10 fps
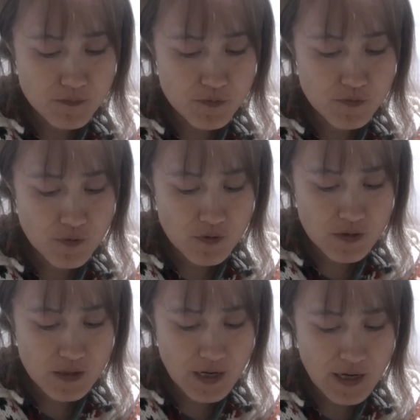プーンを
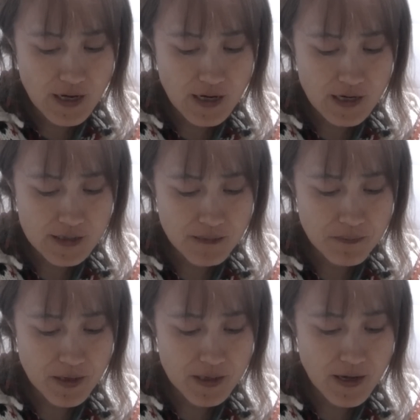2杯半から3
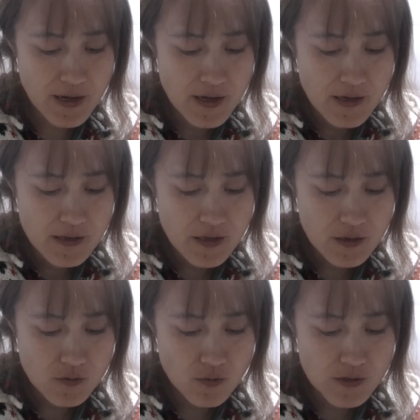杯入れ熱
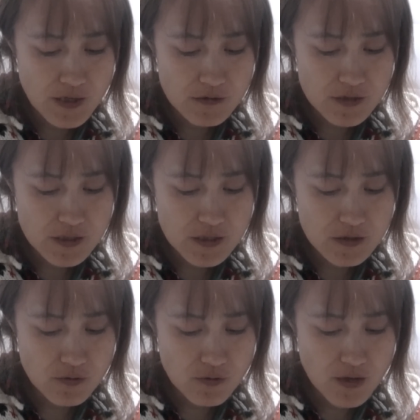湯を
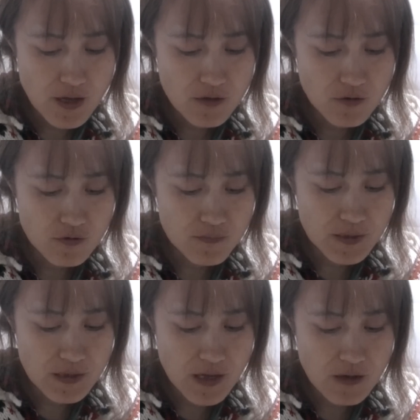200cc 注いでよく混
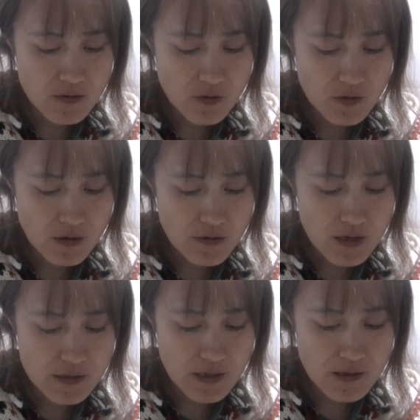ぜて飲んでくだ
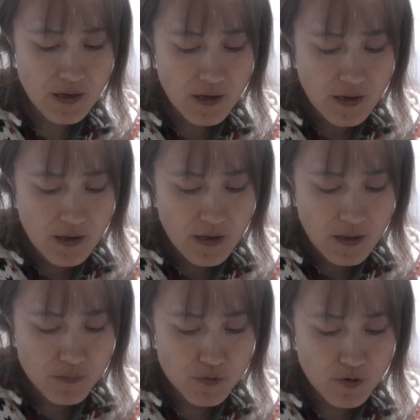さい
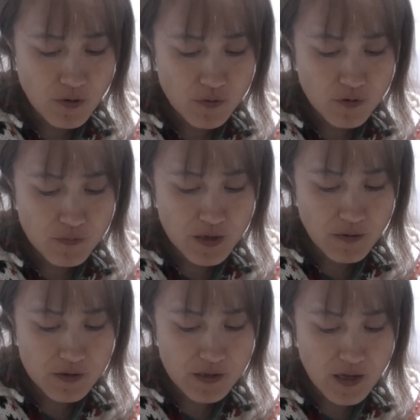分量はお好みに合
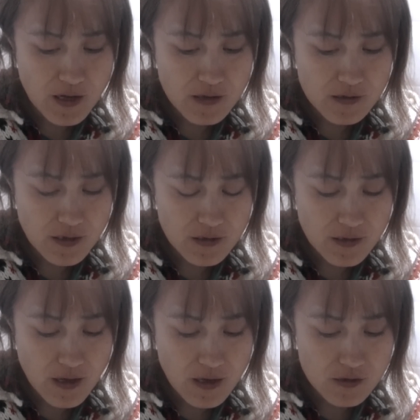わせて使っ、
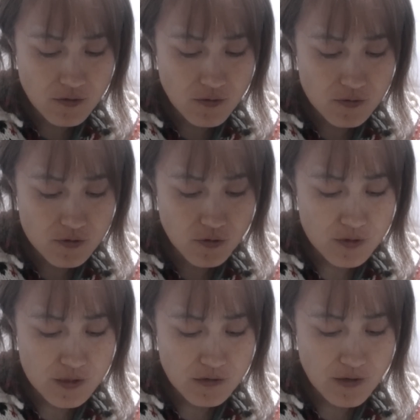え調
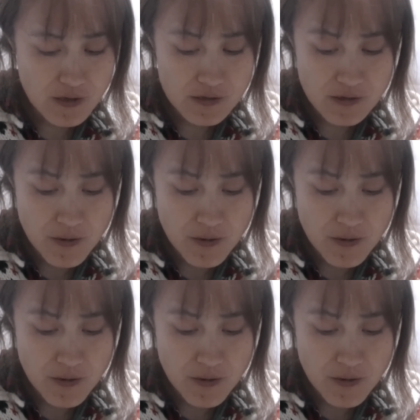整してください